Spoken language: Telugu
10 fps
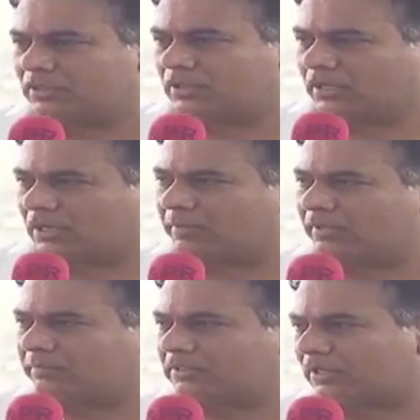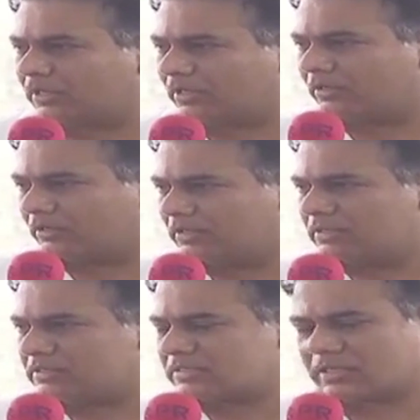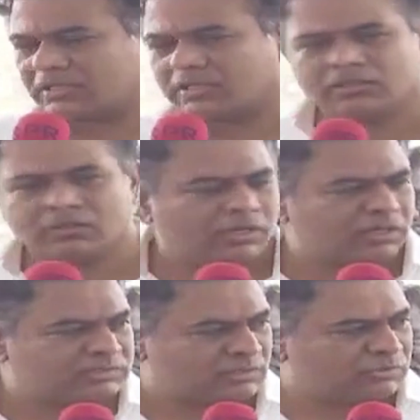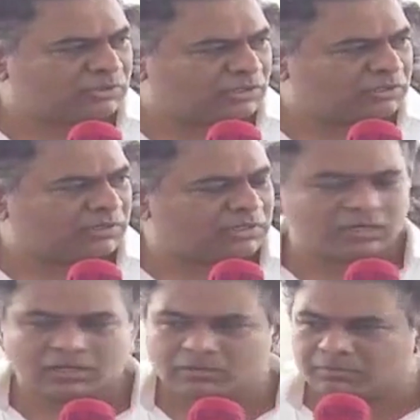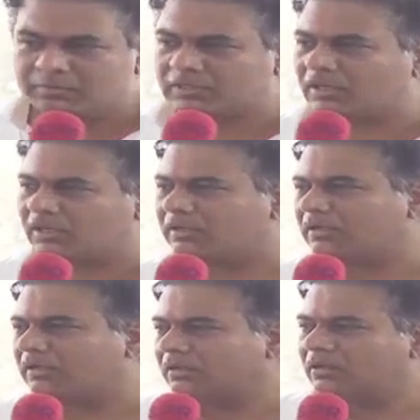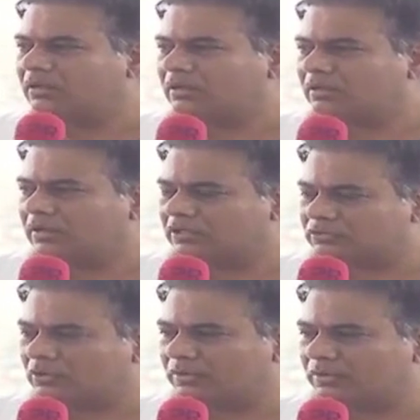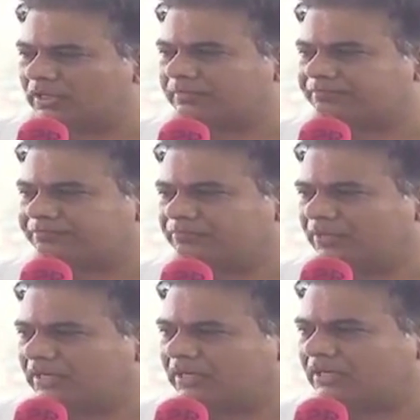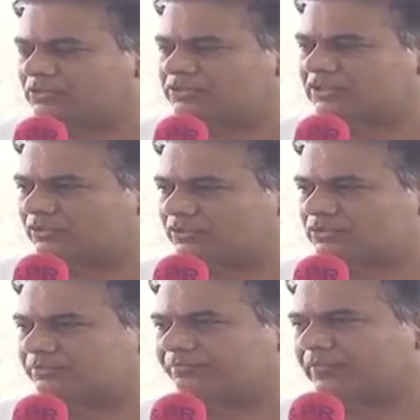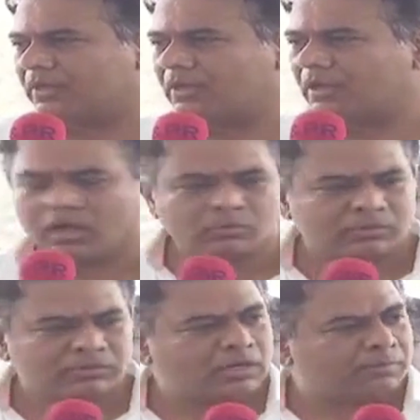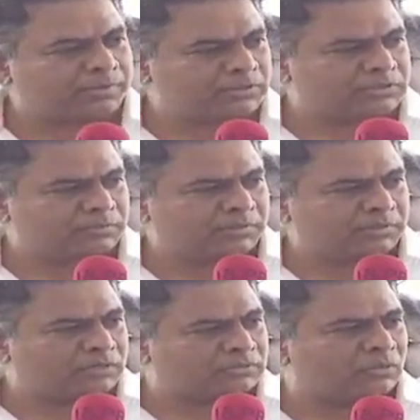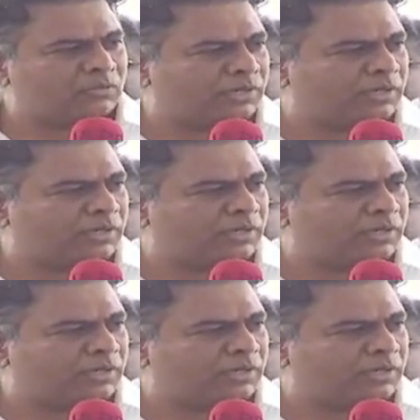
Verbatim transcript: ఎనభై మీటర్ల కింద ఉండే సముద్ర నీటి మట్టానికి ఎనభై మీటర్ల ఎత్తులో ఉండే మేడిగడ్డ నుంచి ఈరోజు ఆరు వందల పద్దెనిమిది మీటర్ల ఎత్తులో ఉండే